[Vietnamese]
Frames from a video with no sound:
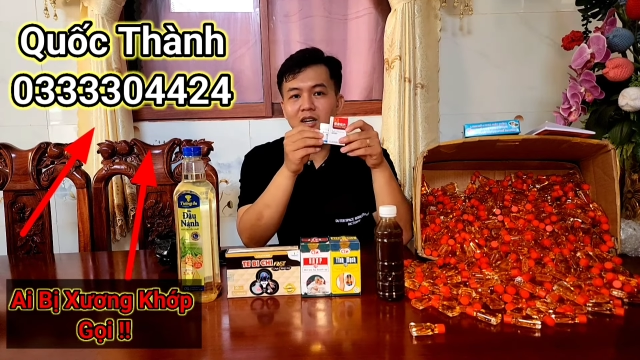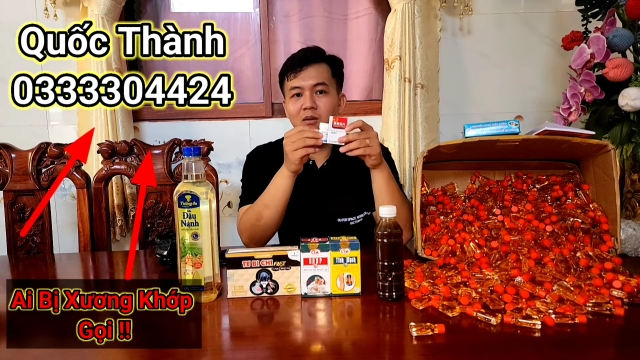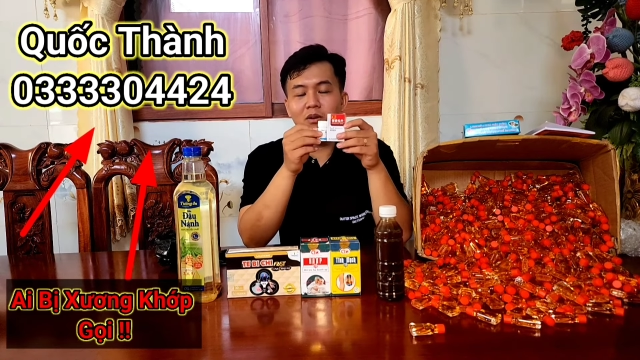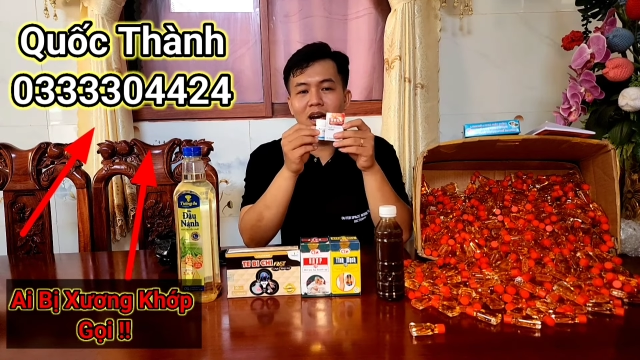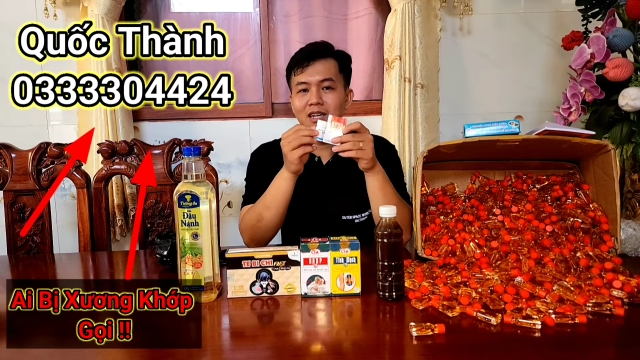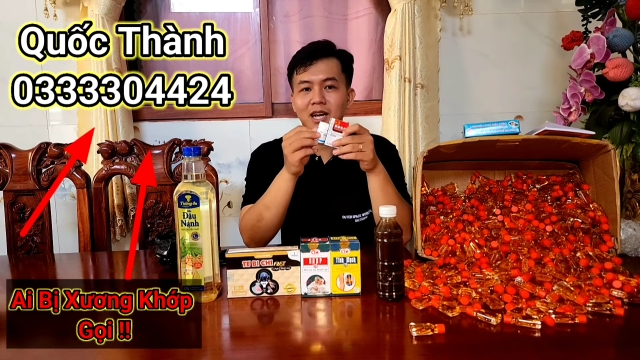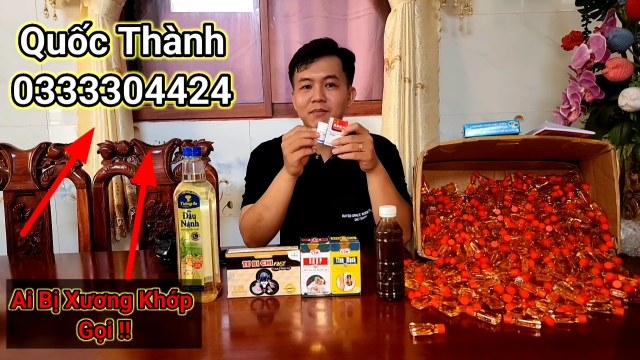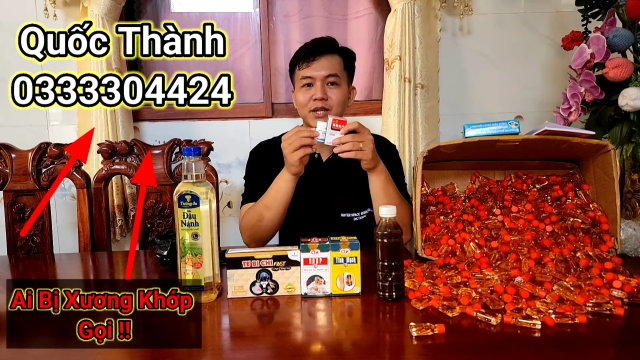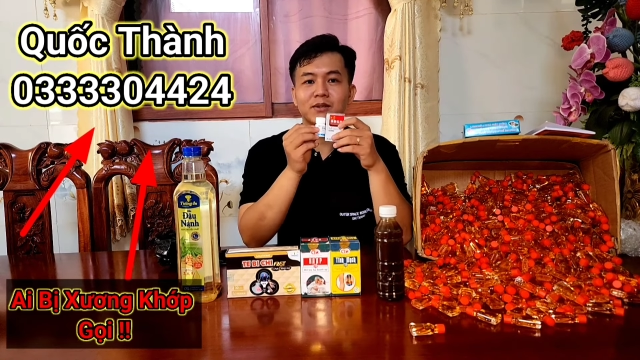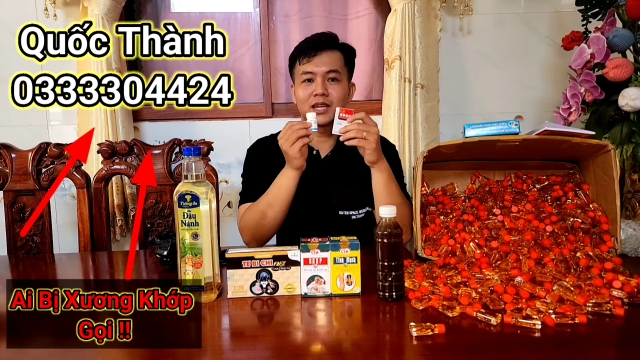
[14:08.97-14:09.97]
nó không có lợi
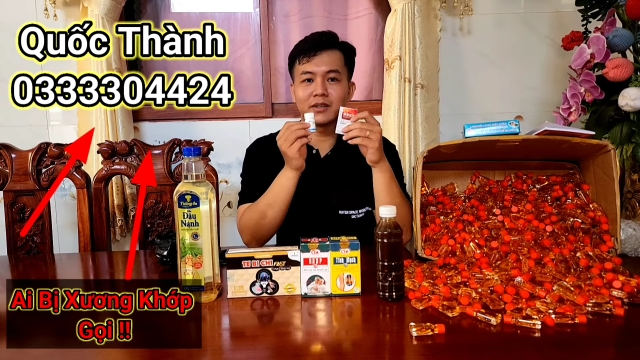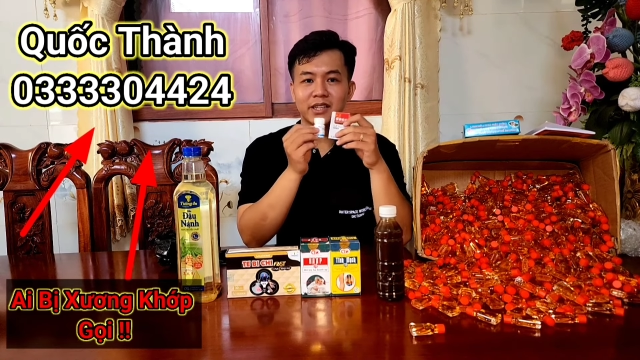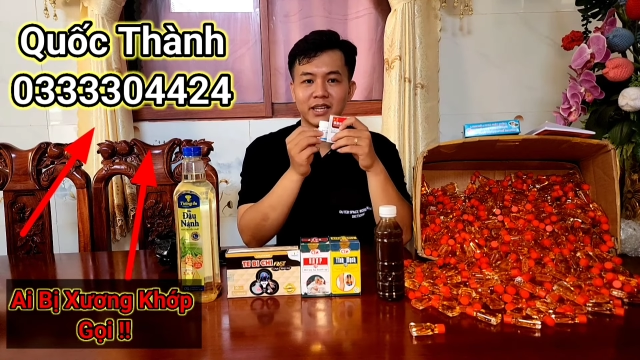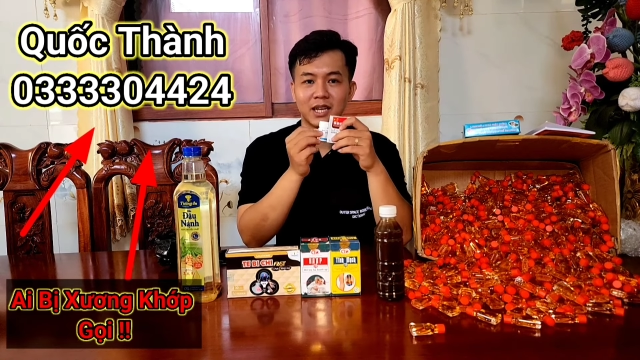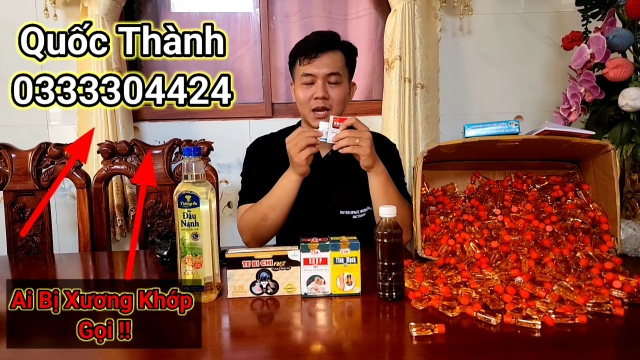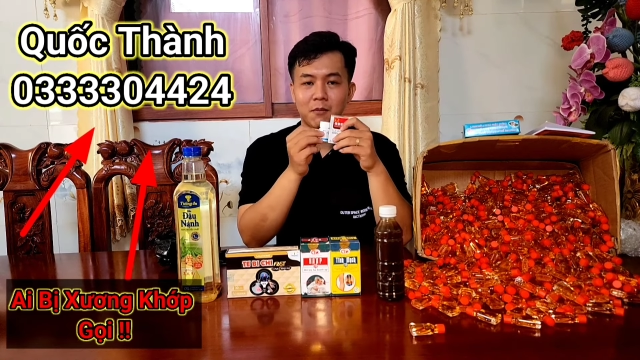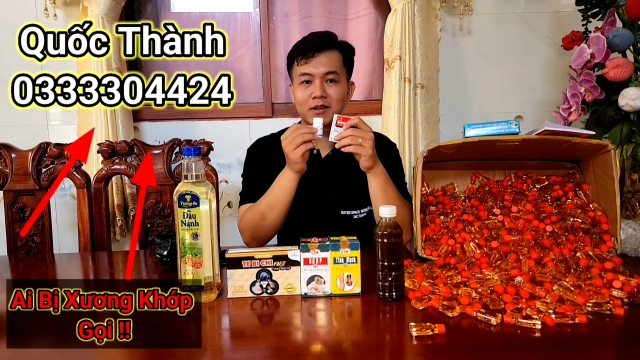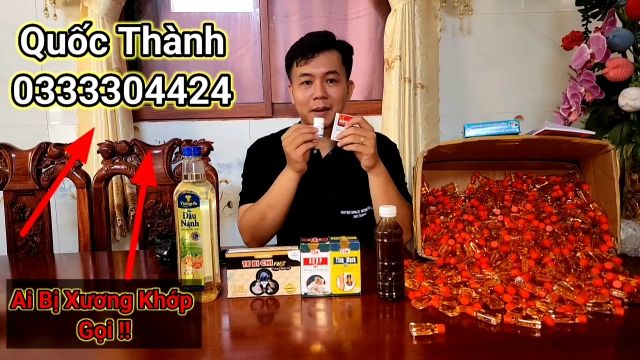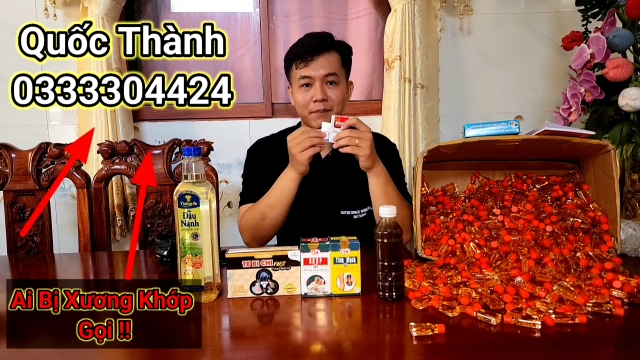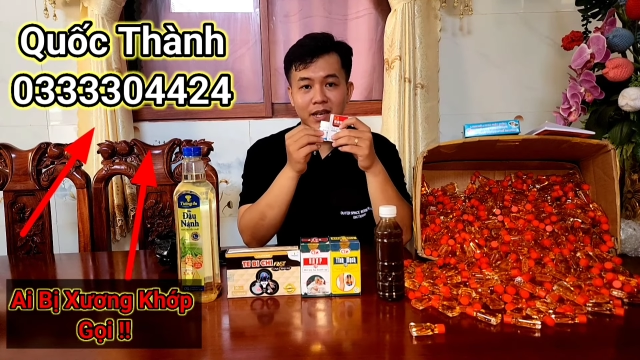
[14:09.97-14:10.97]
lớn nhiều hết trơn quý vị
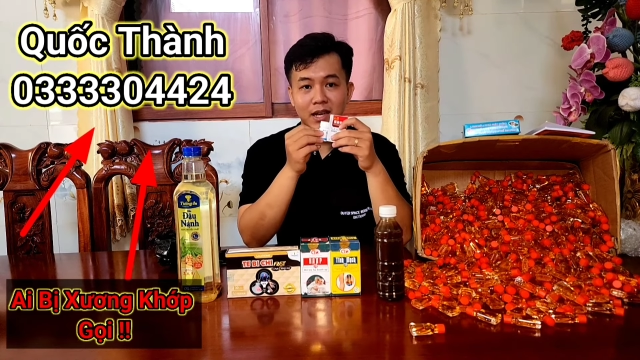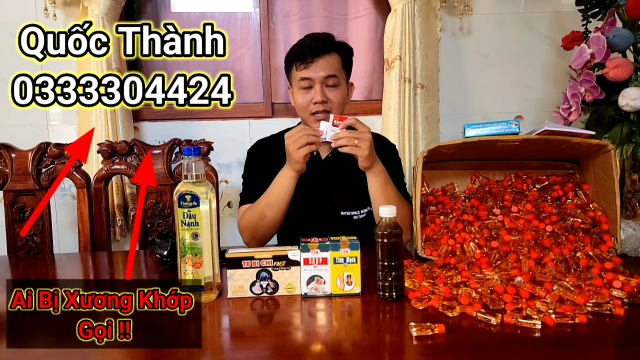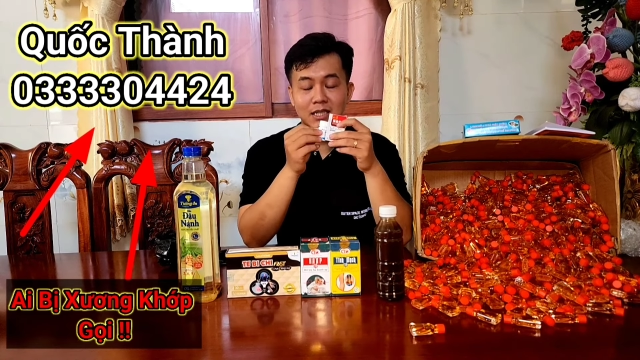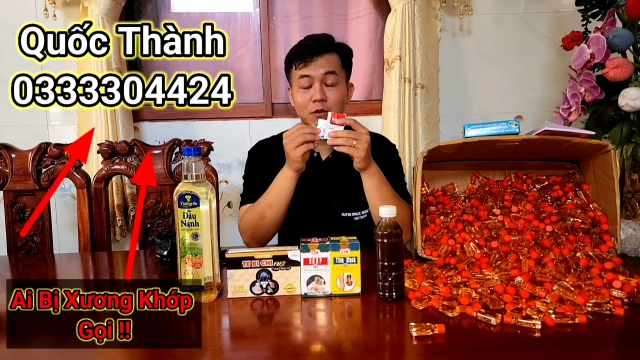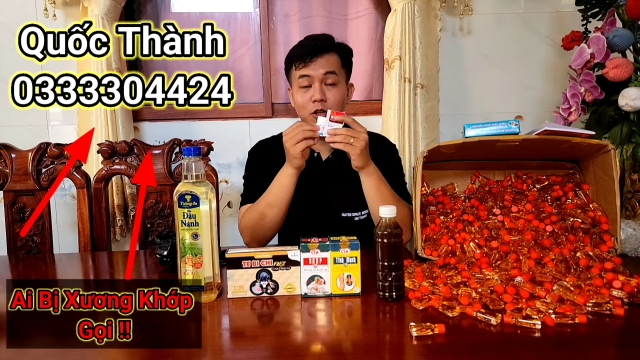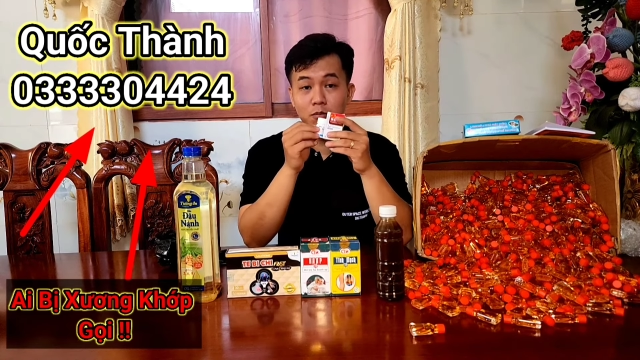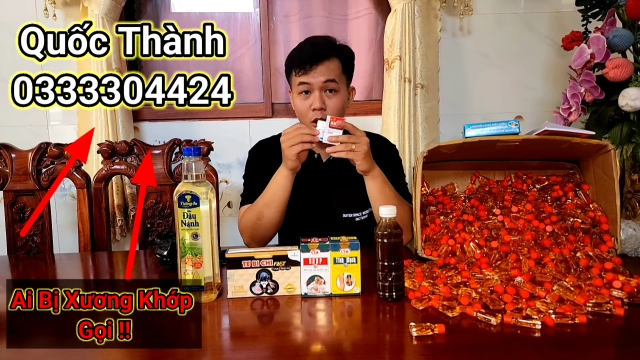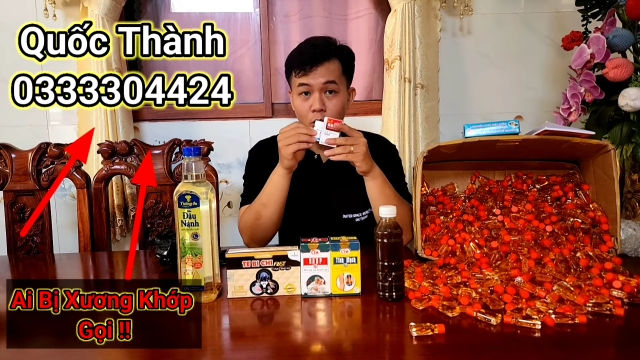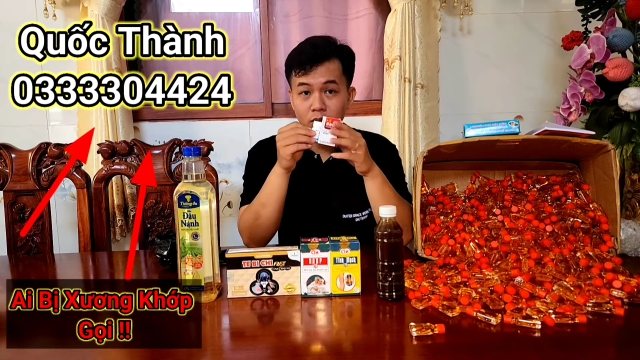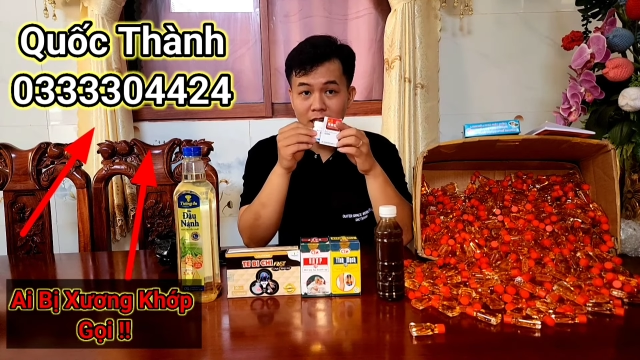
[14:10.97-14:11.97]
một cặp vậy đó với một
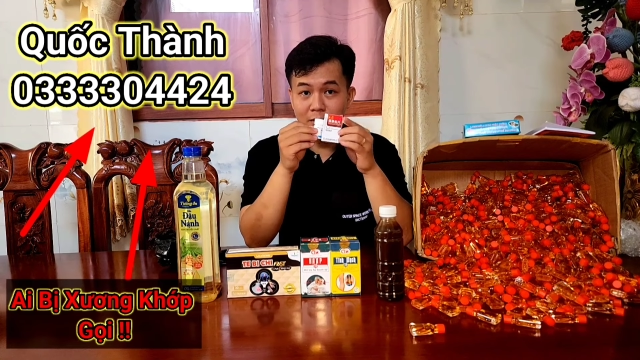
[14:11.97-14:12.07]
combo